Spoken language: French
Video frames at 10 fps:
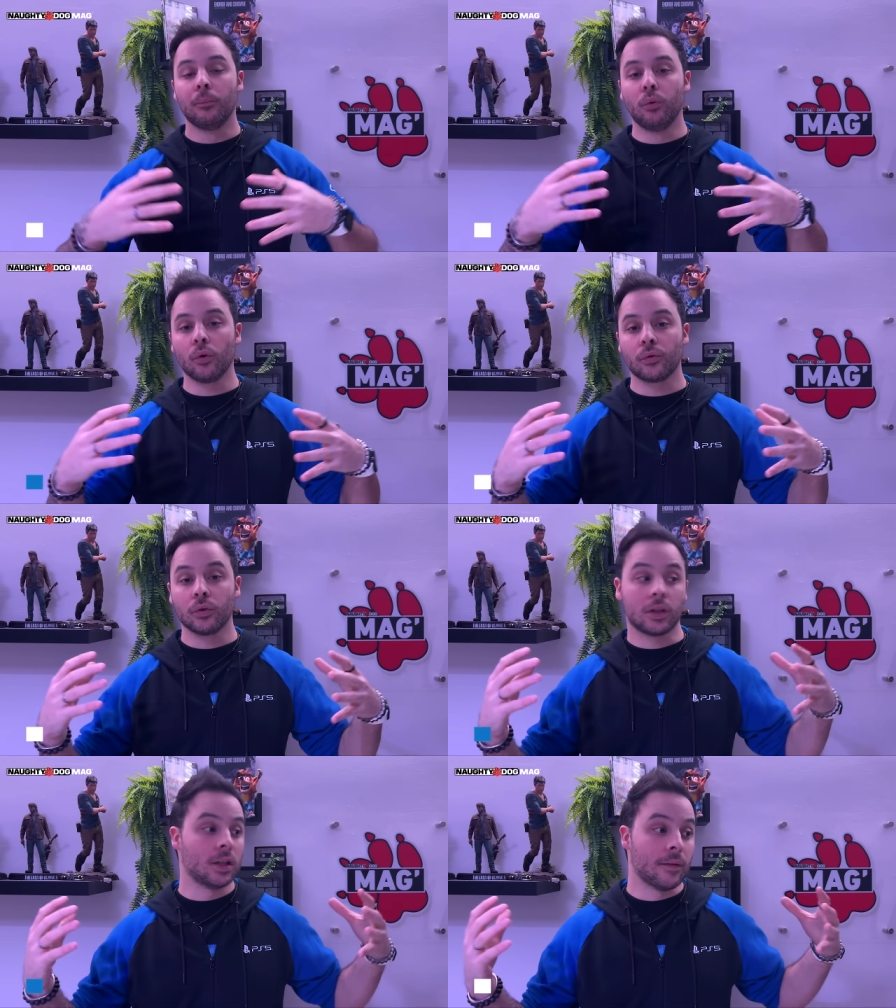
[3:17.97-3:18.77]
pour ceux
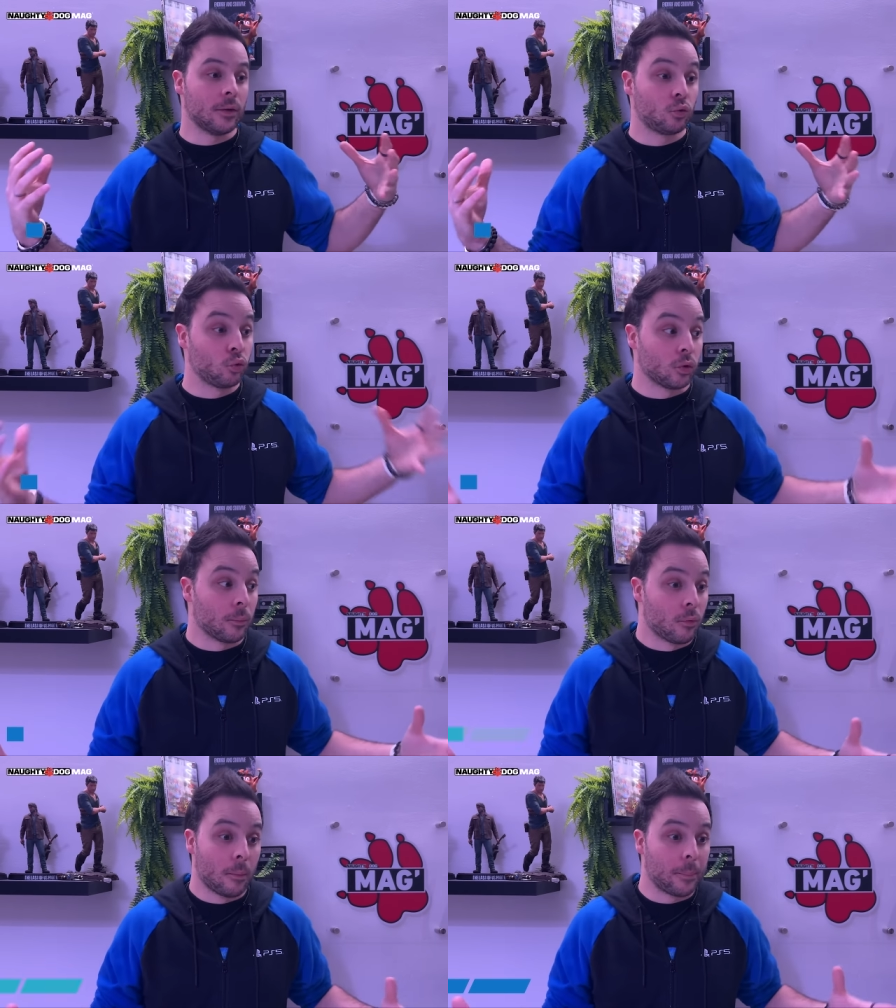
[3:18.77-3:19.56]
qui ne l'avaient tout
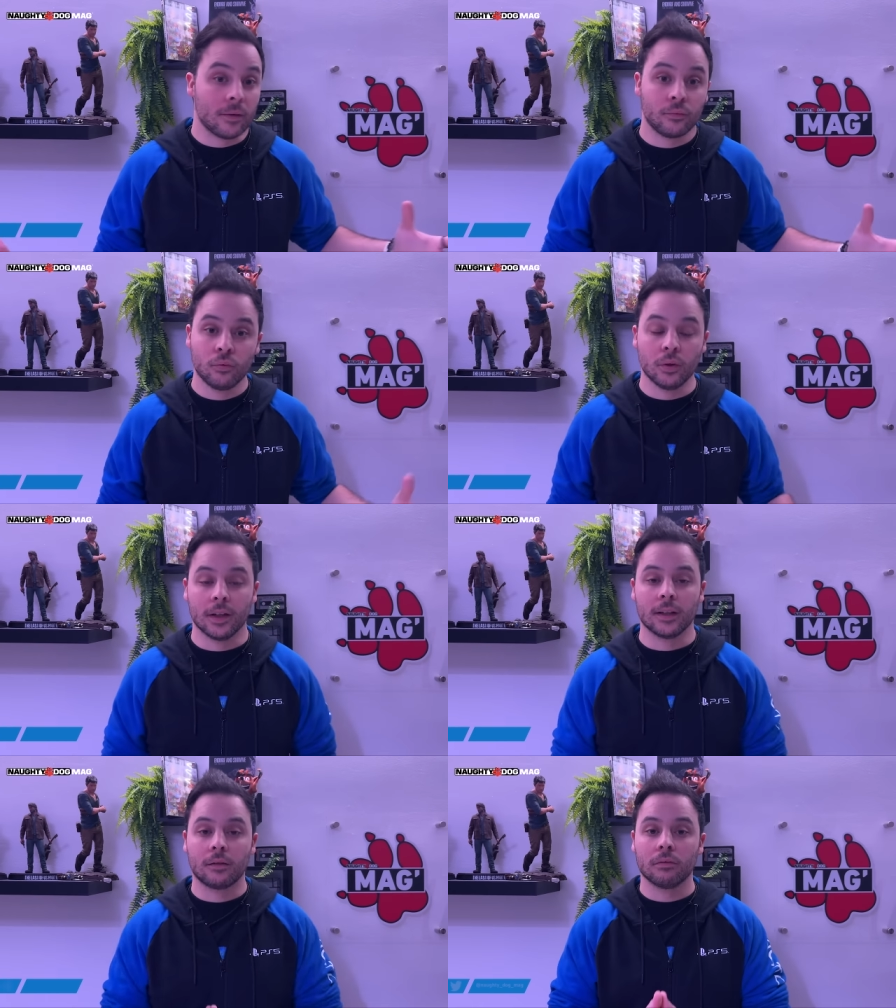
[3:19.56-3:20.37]
simplement pas vu
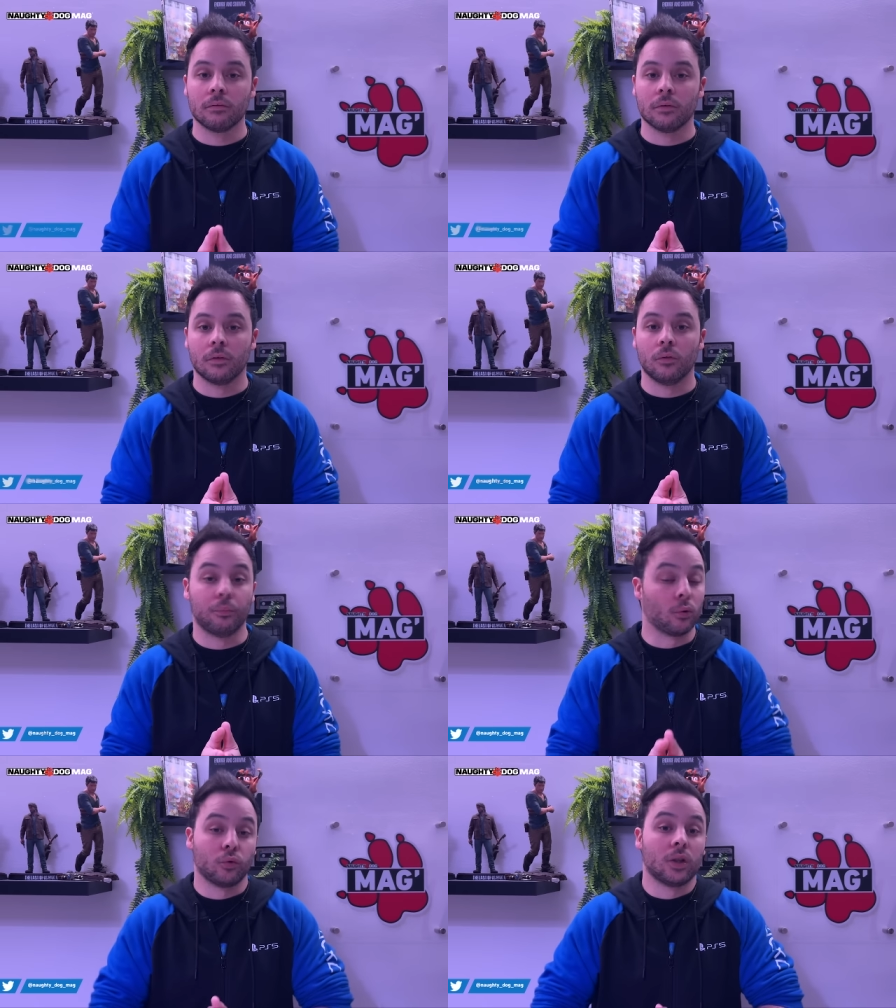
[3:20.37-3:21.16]
et que euh,
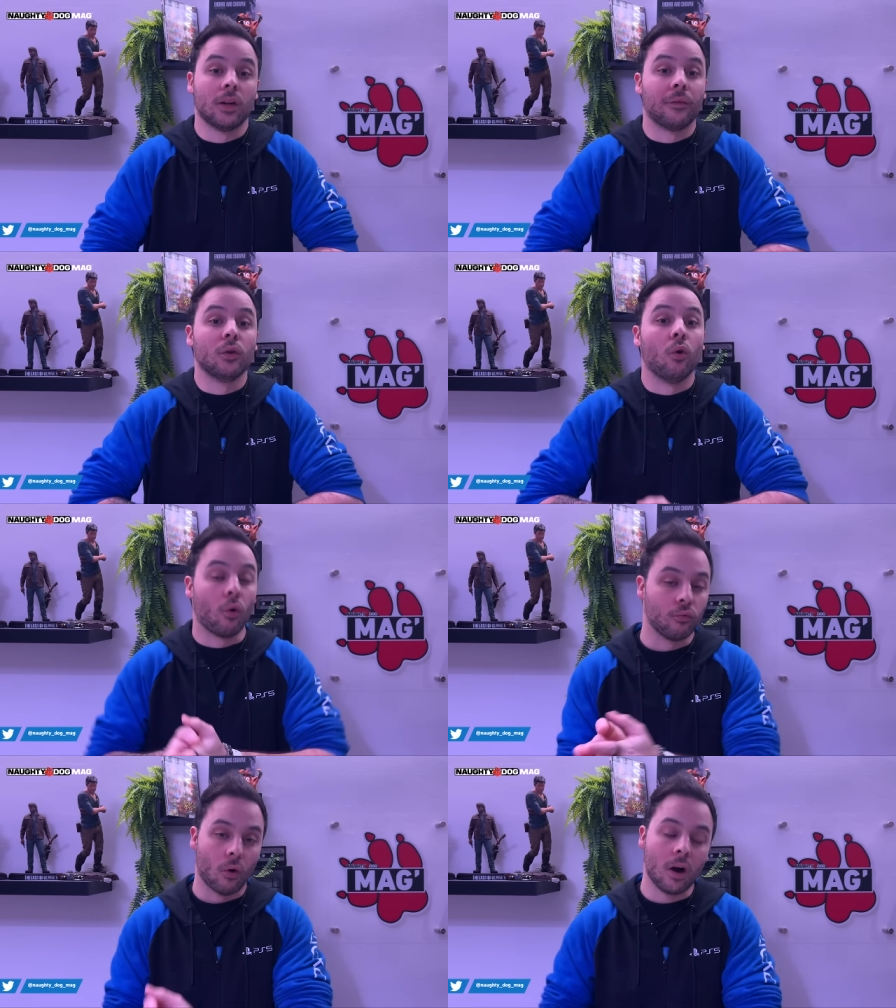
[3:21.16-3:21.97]
pour ceux qui ont envie de le
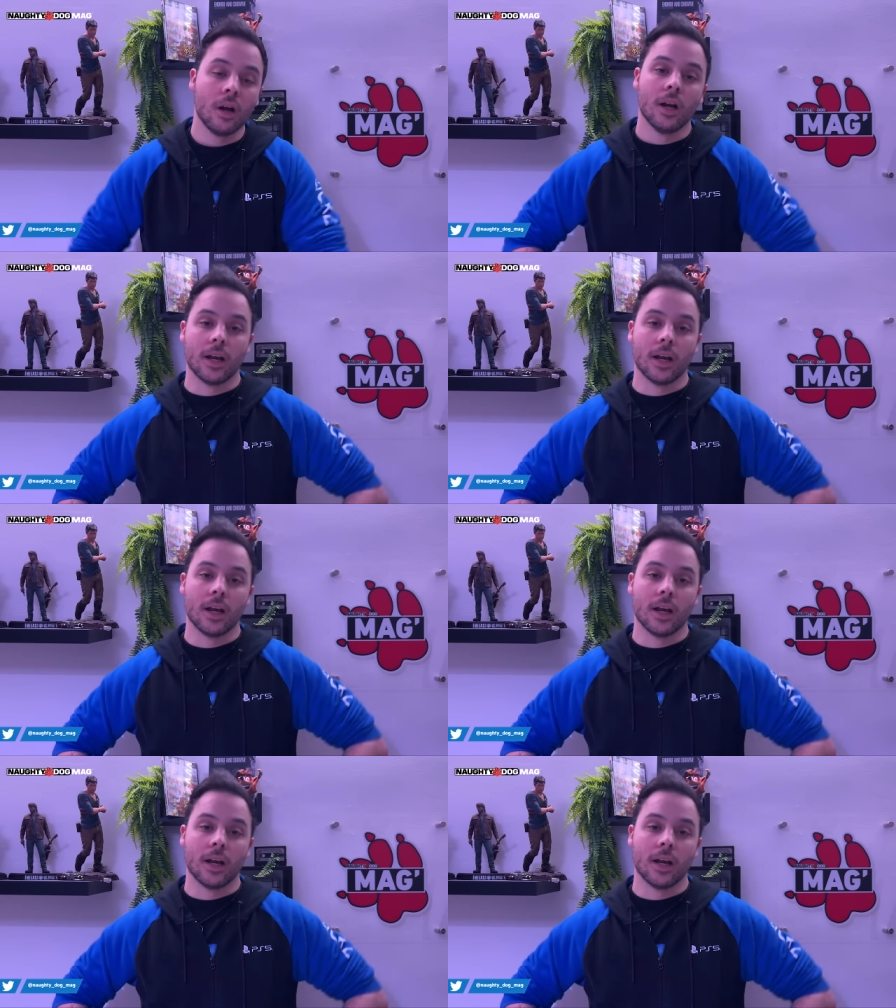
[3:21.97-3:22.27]
revoir,